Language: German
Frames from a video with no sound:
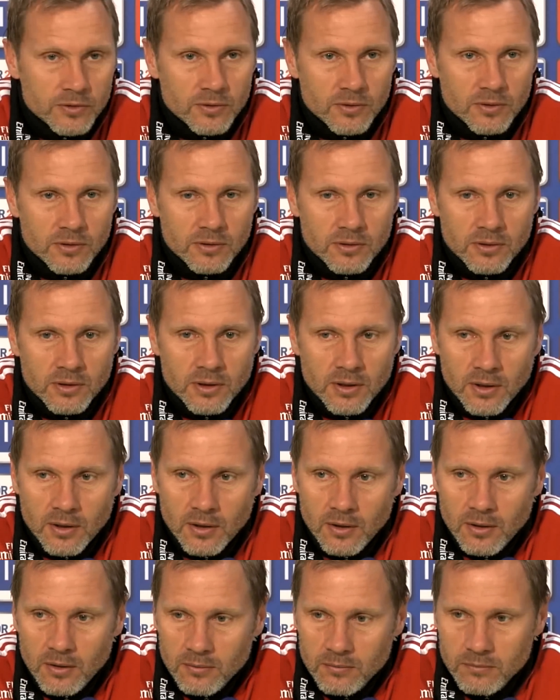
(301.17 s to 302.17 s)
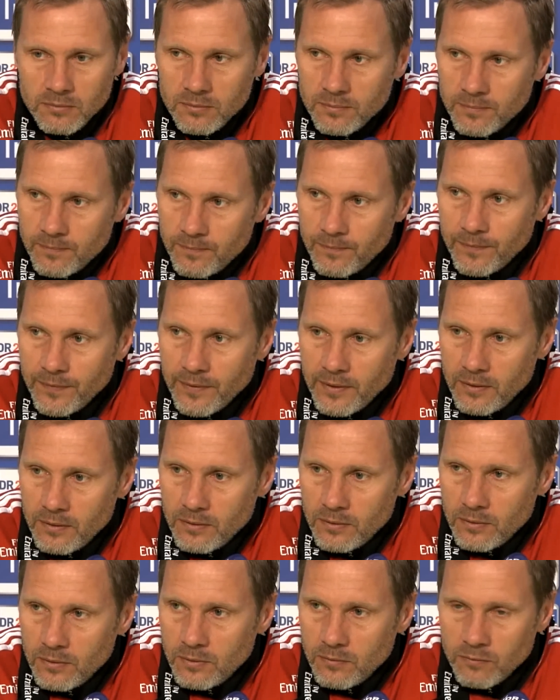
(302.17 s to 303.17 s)
sollte.
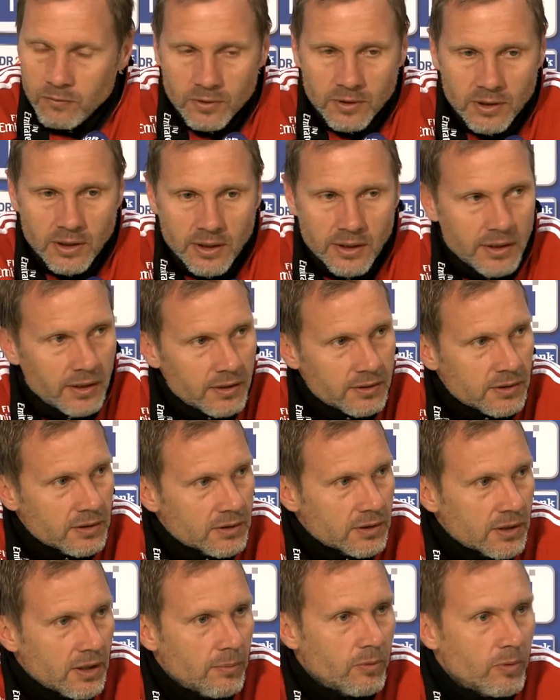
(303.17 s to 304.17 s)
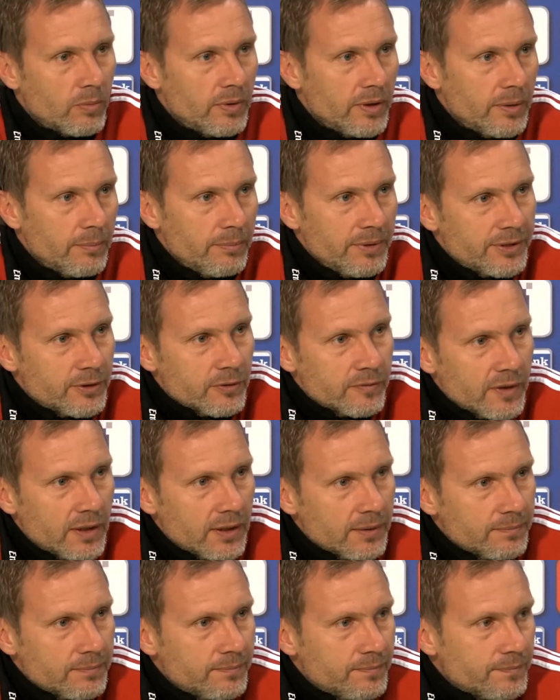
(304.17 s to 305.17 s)
Und von daher ist das kein Problem mitzufahren.